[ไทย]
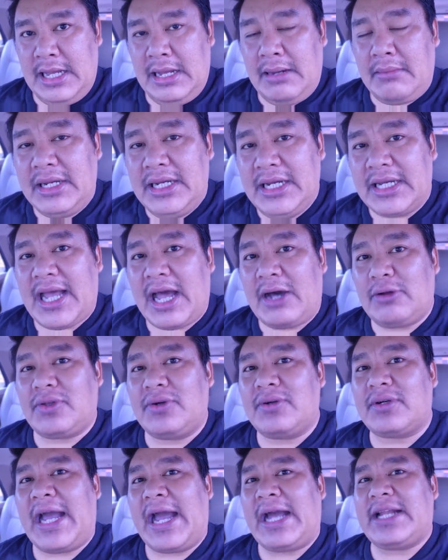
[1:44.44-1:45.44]
หรือเขาต้
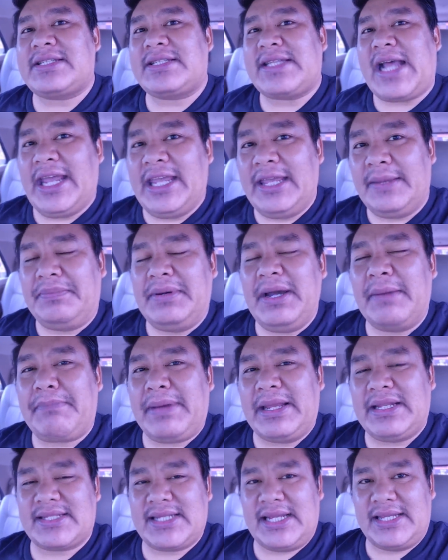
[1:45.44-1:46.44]
องการใส่เพื่อ
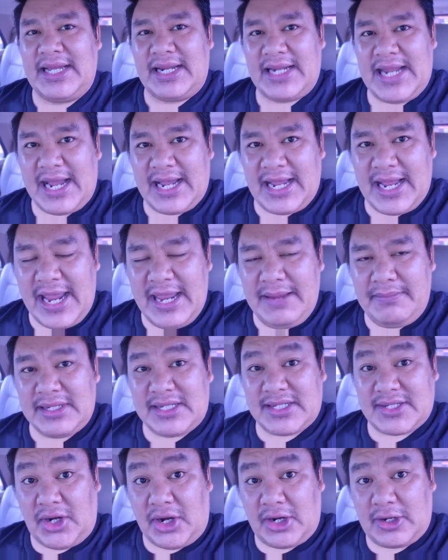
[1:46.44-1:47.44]
เป็นสัญลักษณ์ ให้มัน
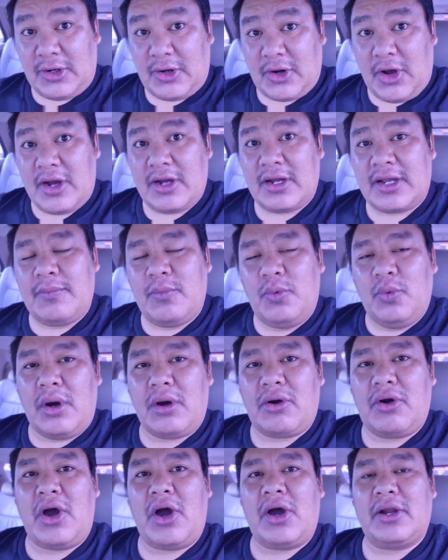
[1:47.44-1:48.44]
สอดคล้องกับหัว
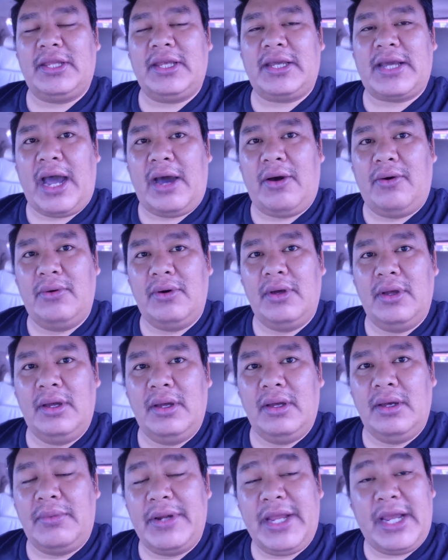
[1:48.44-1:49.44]
ข้อที่เขา
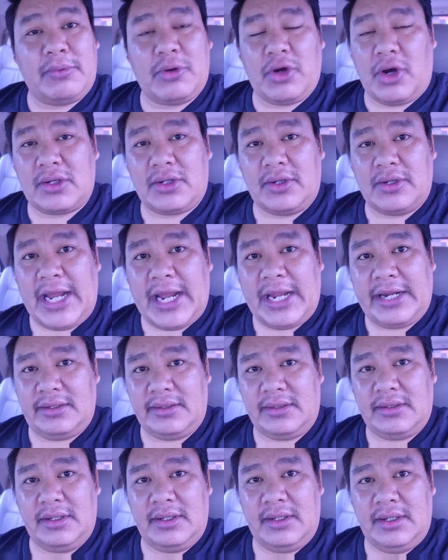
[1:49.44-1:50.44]
เรียกร้องเท่านั้น
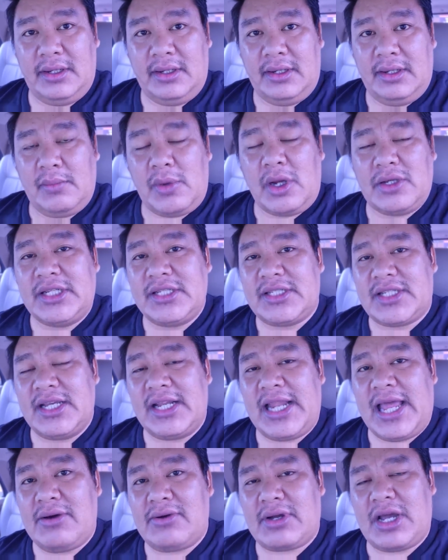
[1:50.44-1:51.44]
เพราะจริง ๆ
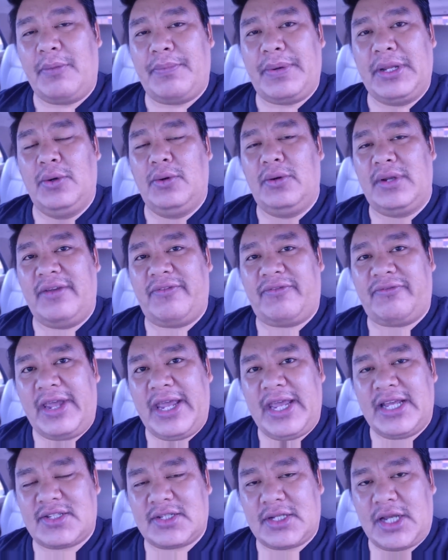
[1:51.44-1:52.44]
แล้วเข้าไปดูในเฟ
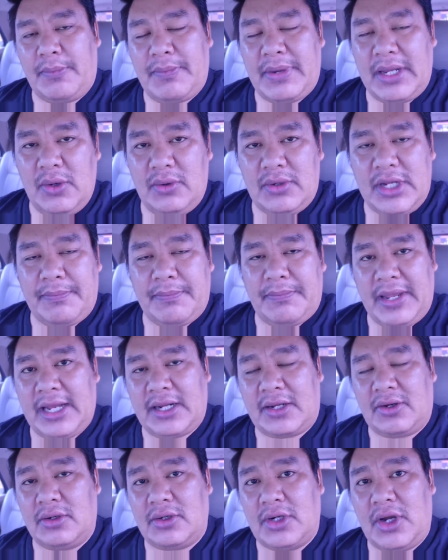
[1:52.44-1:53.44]
ซเข้าไปดูในเพจ
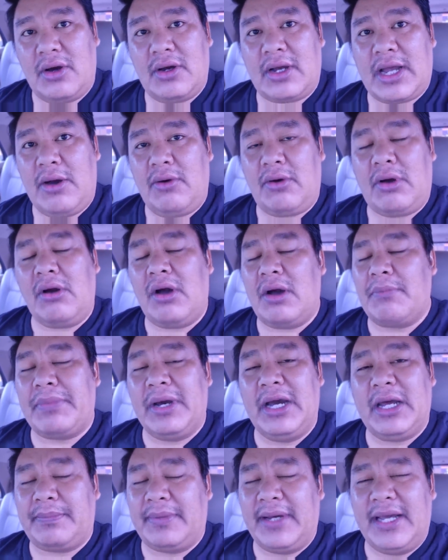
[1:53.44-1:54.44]
ของน้องเขาเขาก็
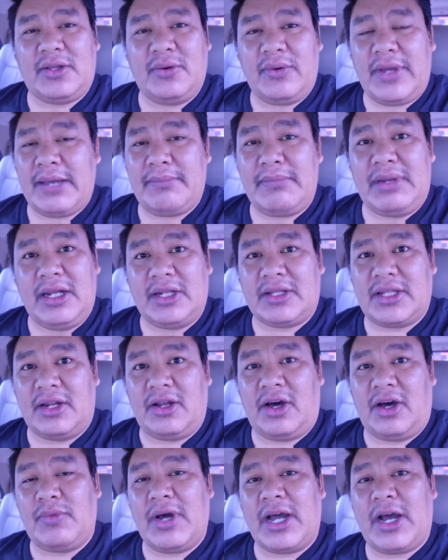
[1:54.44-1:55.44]
เปิดเผยตัวเองมาในตล
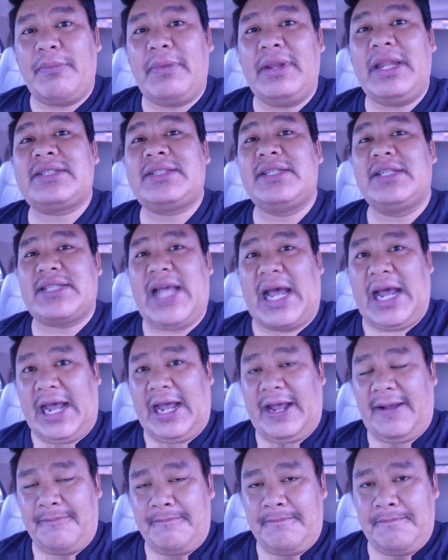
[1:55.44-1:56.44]
อดว่าเขาเป็นนักศึกษา
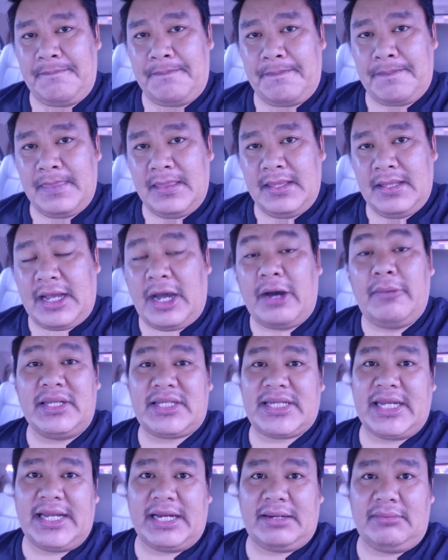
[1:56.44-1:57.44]
เขาไม่
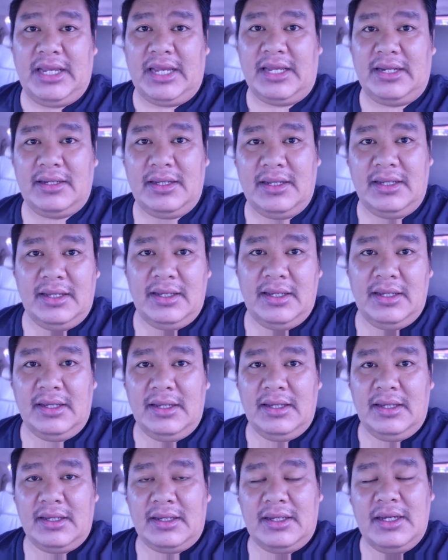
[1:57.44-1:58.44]
ใช่นักเรียน
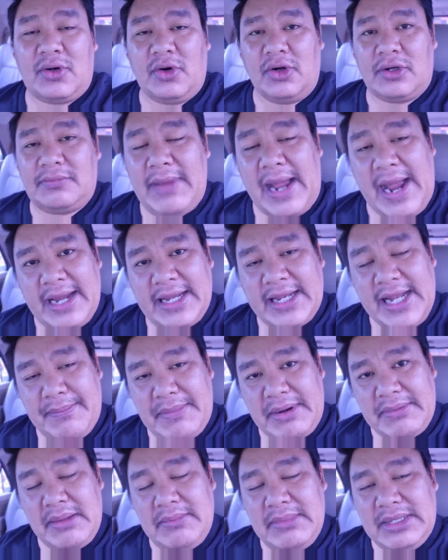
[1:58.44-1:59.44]
คือกฎหมายถ้า
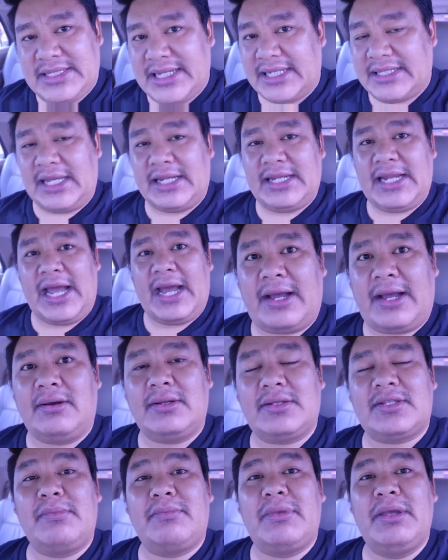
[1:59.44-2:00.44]
มันไม่มีเจตนาก็
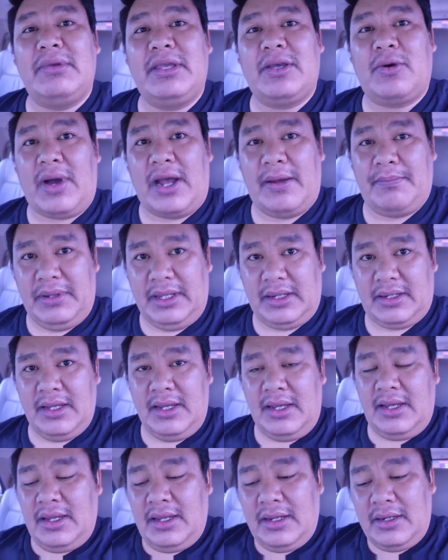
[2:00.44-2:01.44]
จะไม่มีความผิด
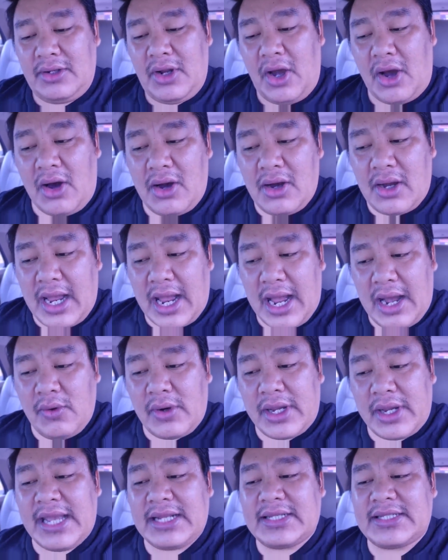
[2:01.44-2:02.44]
น้องเขา
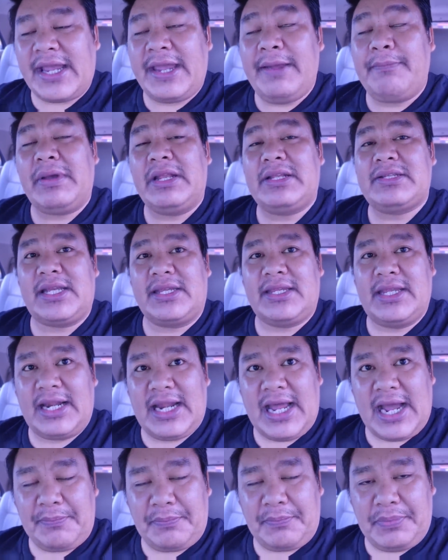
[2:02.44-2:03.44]
แค่ใช้เป็นสัญ
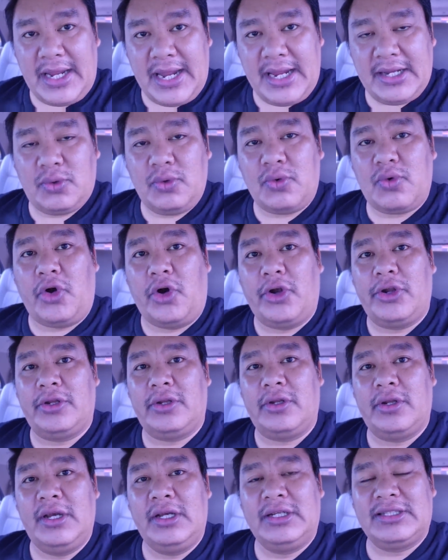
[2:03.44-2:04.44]
ลักษณ์ เพื่อให้ทุกคน
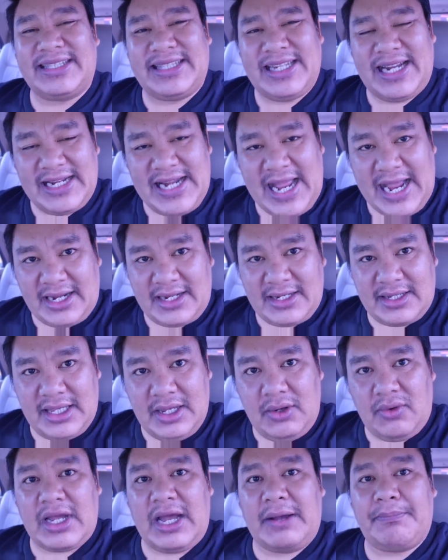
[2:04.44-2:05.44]
ตระหนักเกี่
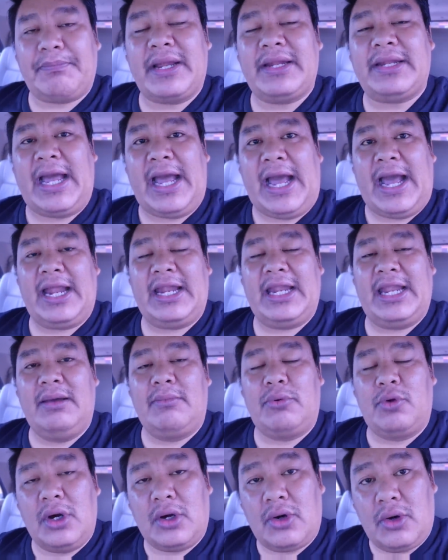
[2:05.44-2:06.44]
ยวกับปัญหาใน
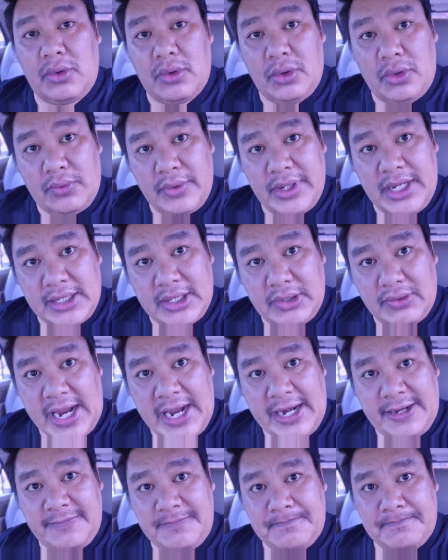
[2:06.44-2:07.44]
รั้วของโรงเรียนเท่า
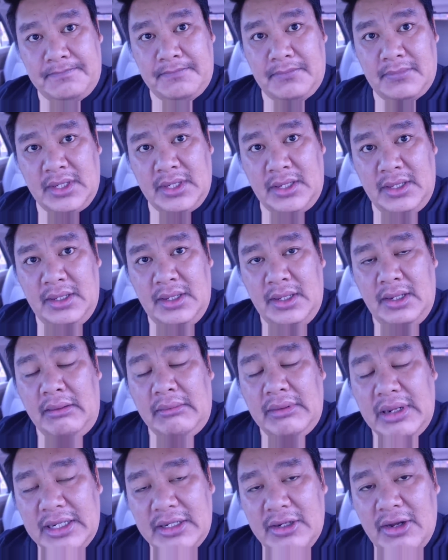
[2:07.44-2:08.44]
นั้น ห
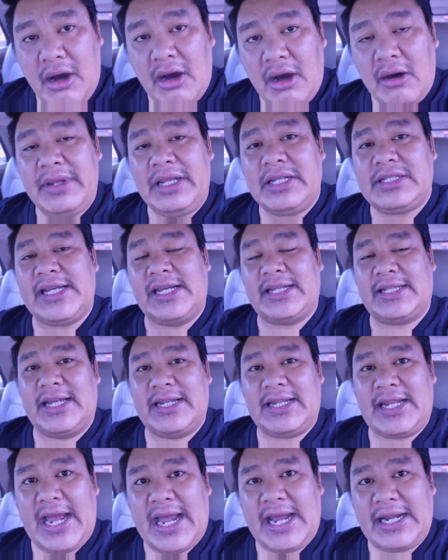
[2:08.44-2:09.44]
รือน้องมีเจต
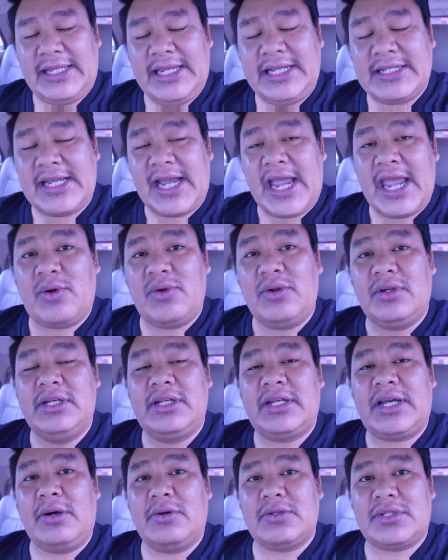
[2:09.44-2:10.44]
นาที่จะให้คนอื่น
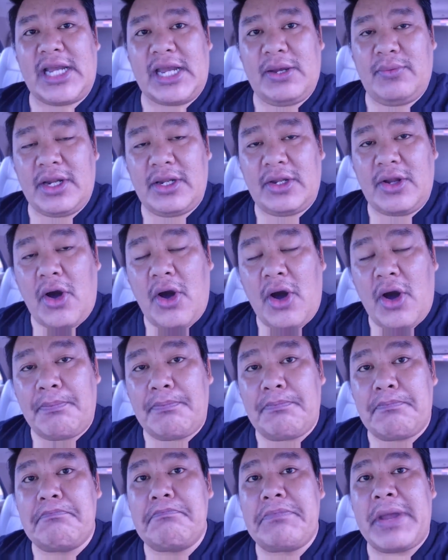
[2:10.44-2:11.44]
เข้าใจว่าน้อง
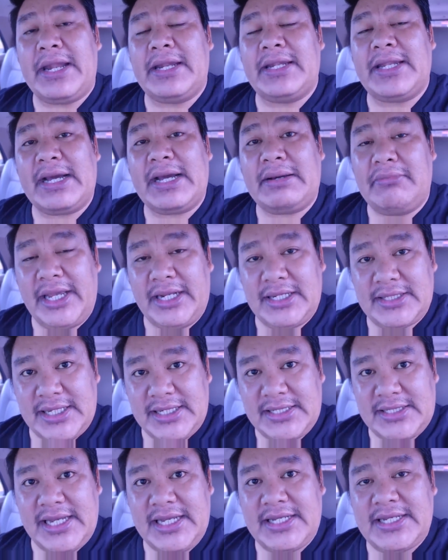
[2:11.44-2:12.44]
เป็นนักเรียนจ
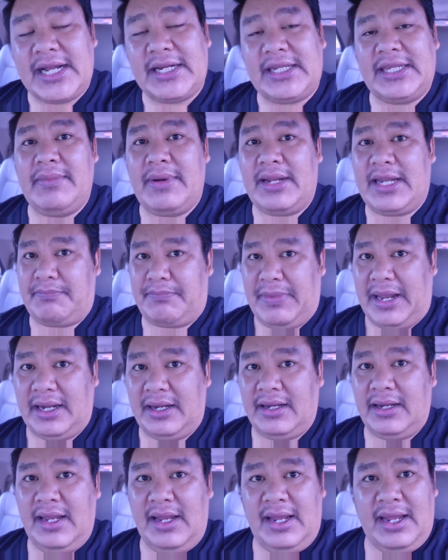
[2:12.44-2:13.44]
ริง ๆ ทั้งที่ไม่ได้เป็น
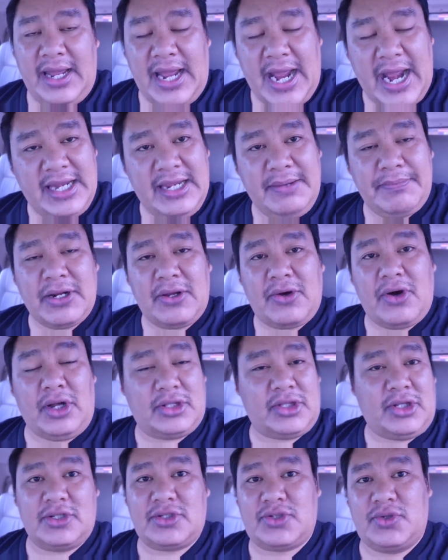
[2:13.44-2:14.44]
อันนี้เป็นข้อ
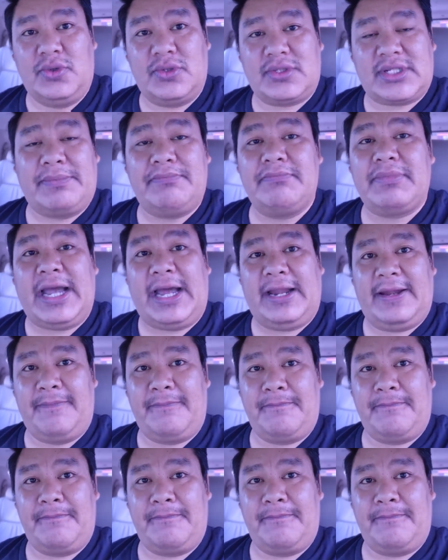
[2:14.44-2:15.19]
ต่อสู้สำคัญ